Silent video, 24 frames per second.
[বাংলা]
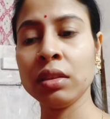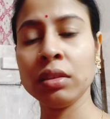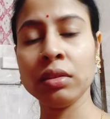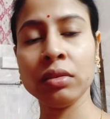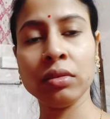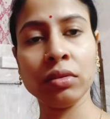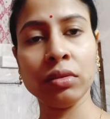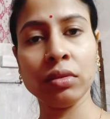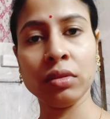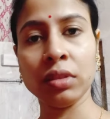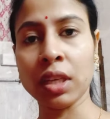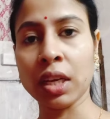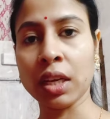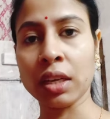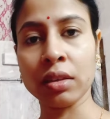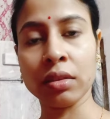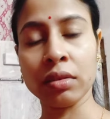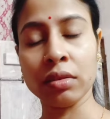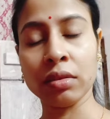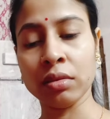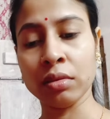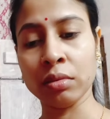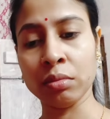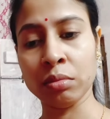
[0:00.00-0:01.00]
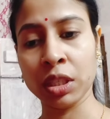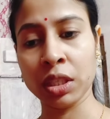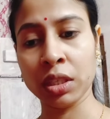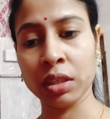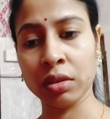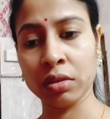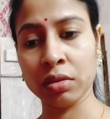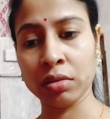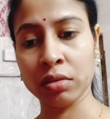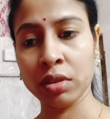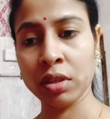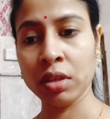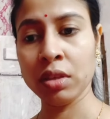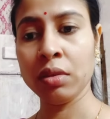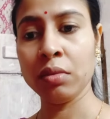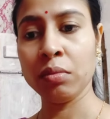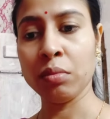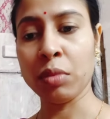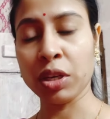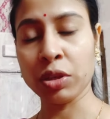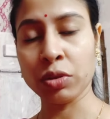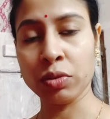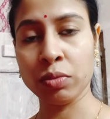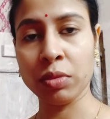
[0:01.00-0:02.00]
এসে যা মানে
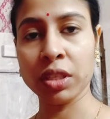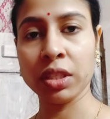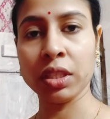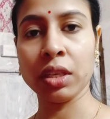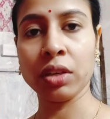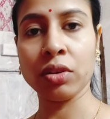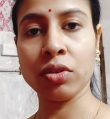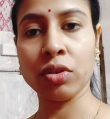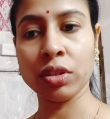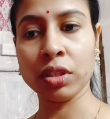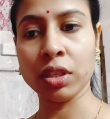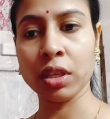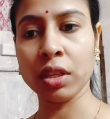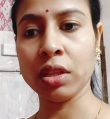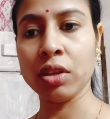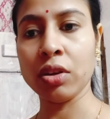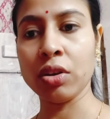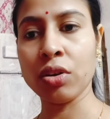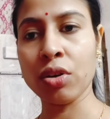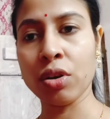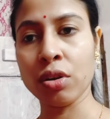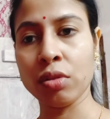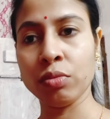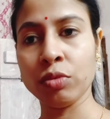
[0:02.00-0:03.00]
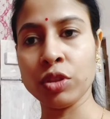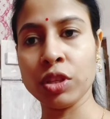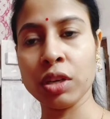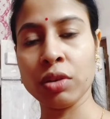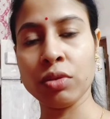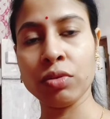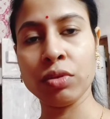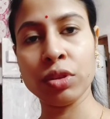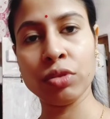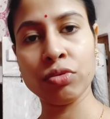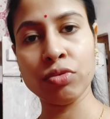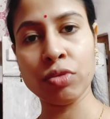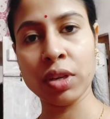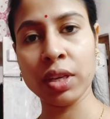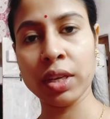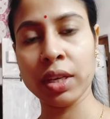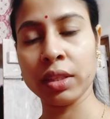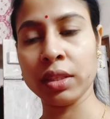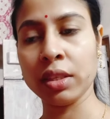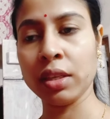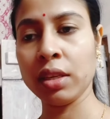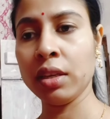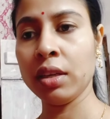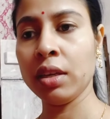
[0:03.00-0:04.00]
বাসন মাজা ঘর যা দেওয়া ঘর মোছা করে
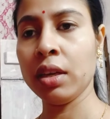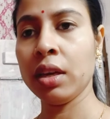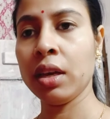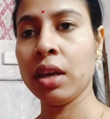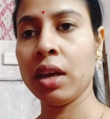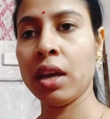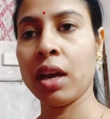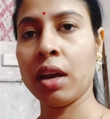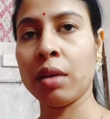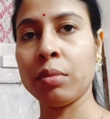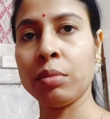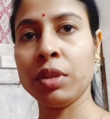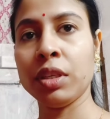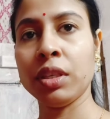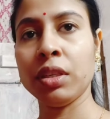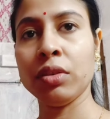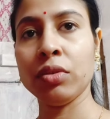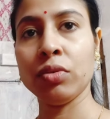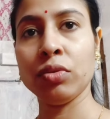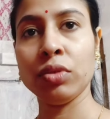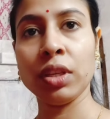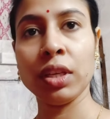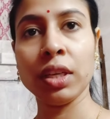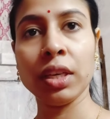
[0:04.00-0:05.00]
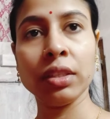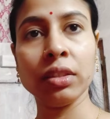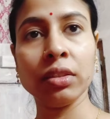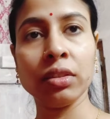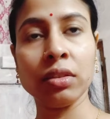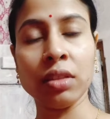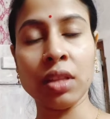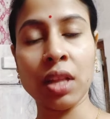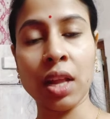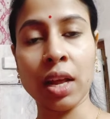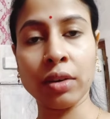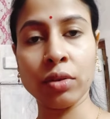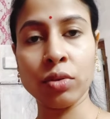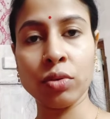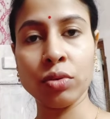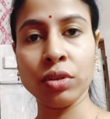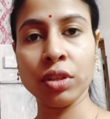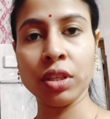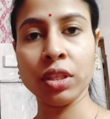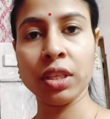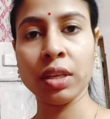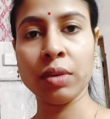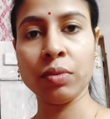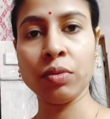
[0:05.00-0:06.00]
চলে গেছে আমি ওদিকে
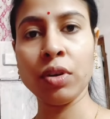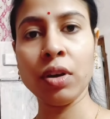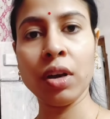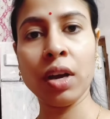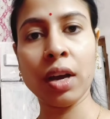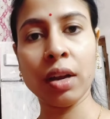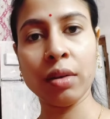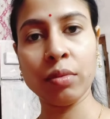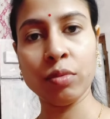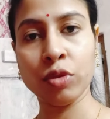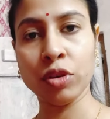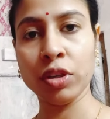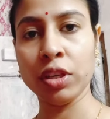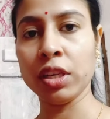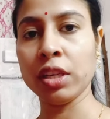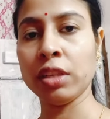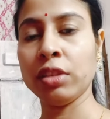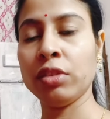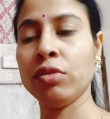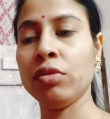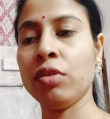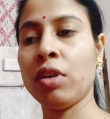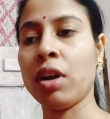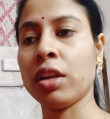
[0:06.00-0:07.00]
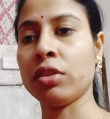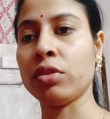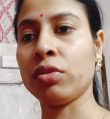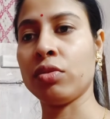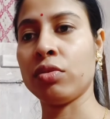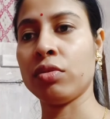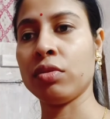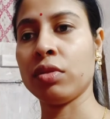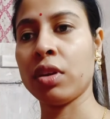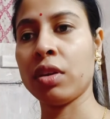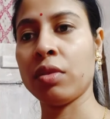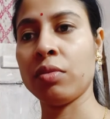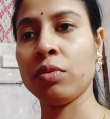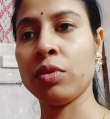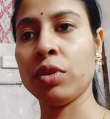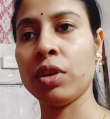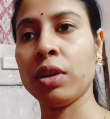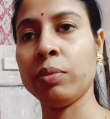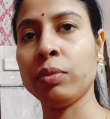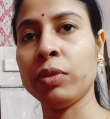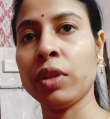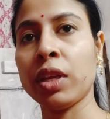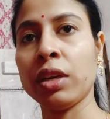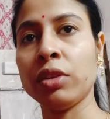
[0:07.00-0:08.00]
স্নান করতে যাব আর মলিনা দিয়েও আসলো
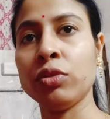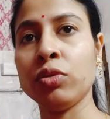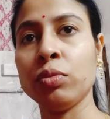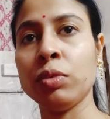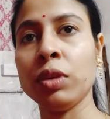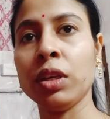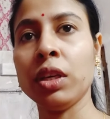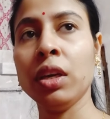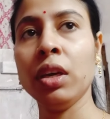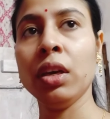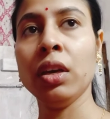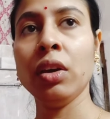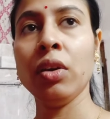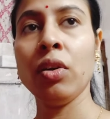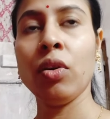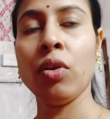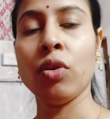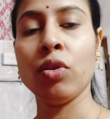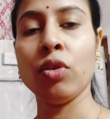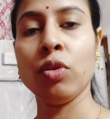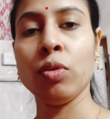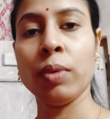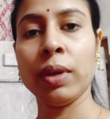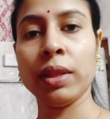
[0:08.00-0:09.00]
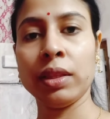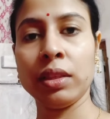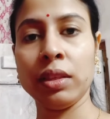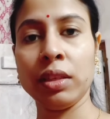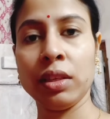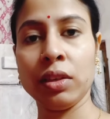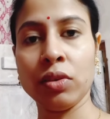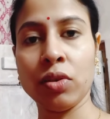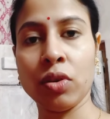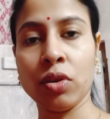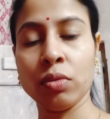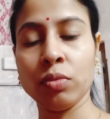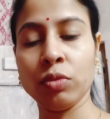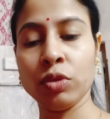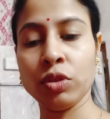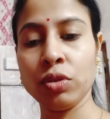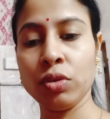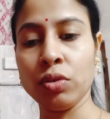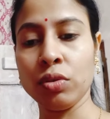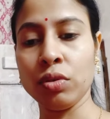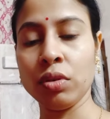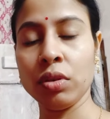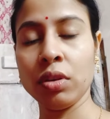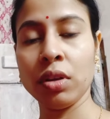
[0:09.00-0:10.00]
আমি বললাম তাহলে তুমি অন্য বালতি নিয়ে
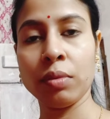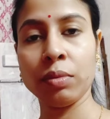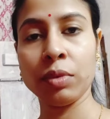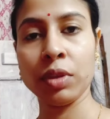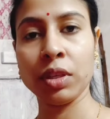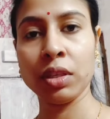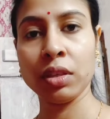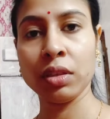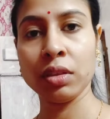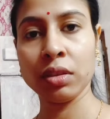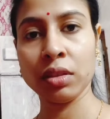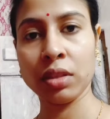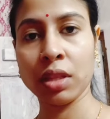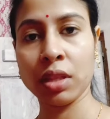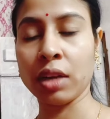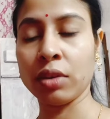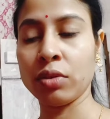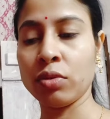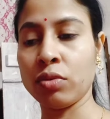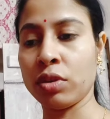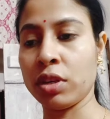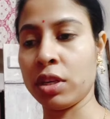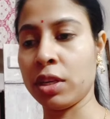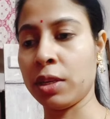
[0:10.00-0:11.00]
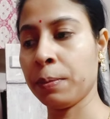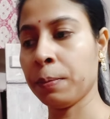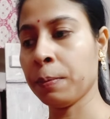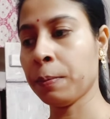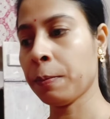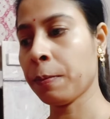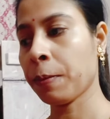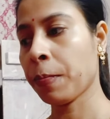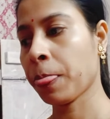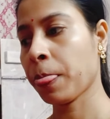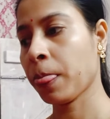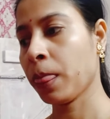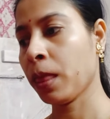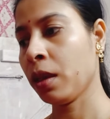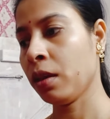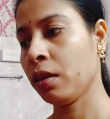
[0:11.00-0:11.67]
ঘর মোছো আমি স্নান করে নিই